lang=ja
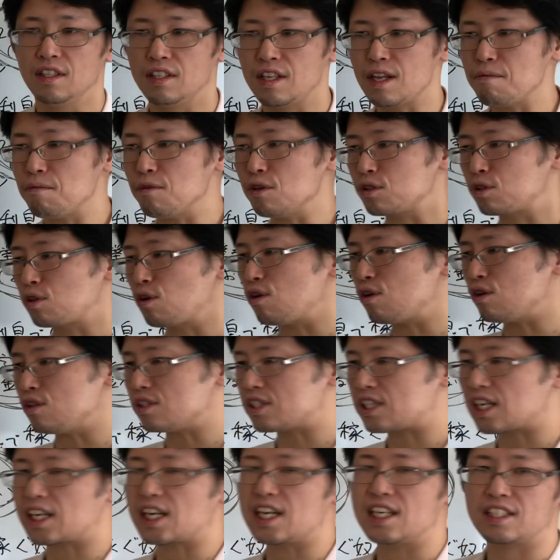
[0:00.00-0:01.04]
でもそうい
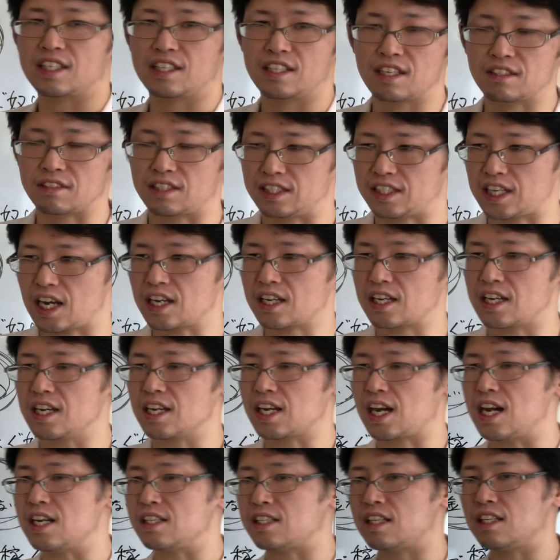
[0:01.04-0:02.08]
う社会じゃなくて、借
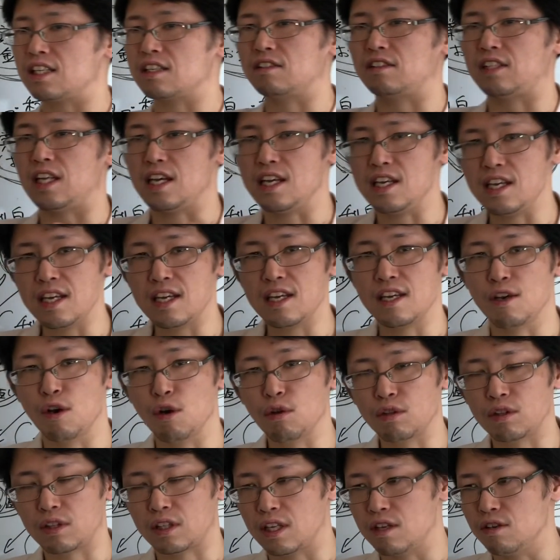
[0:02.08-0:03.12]
金返さなくていい
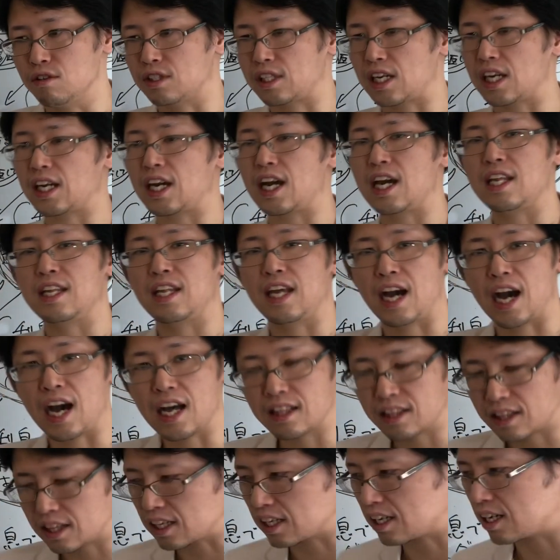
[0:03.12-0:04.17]
よっていう社会で
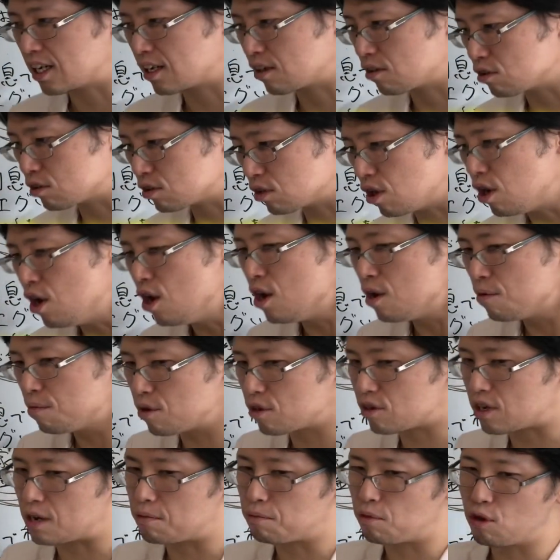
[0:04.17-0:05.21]
あったからこそ、
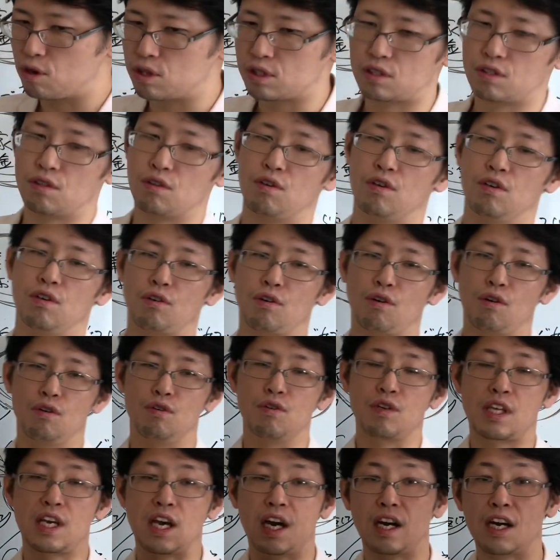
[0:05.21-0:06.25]
僕はもう一度こ
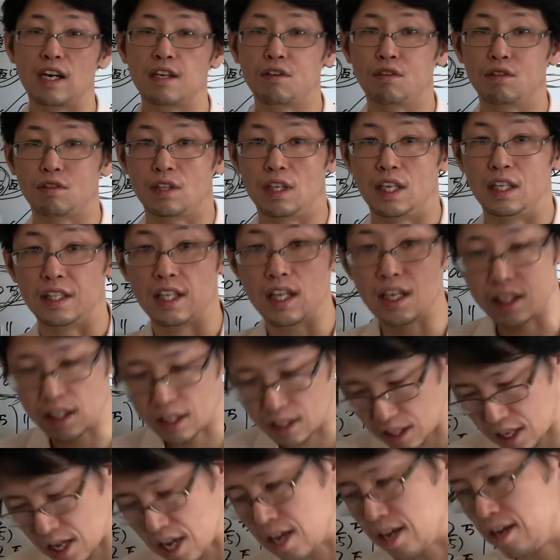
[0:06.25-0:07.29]
う浮き上がることができ
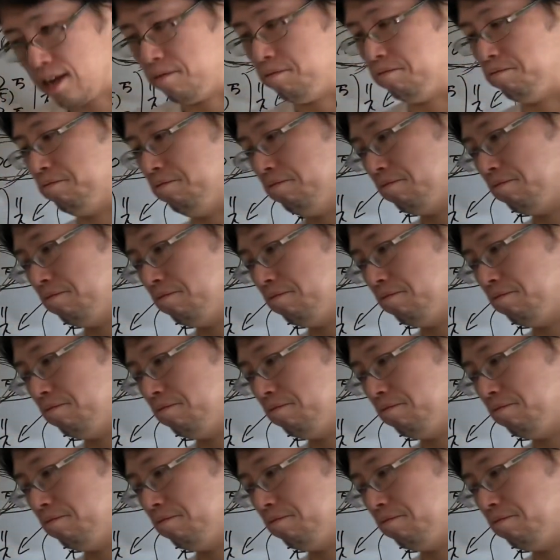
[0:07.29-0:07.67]
て、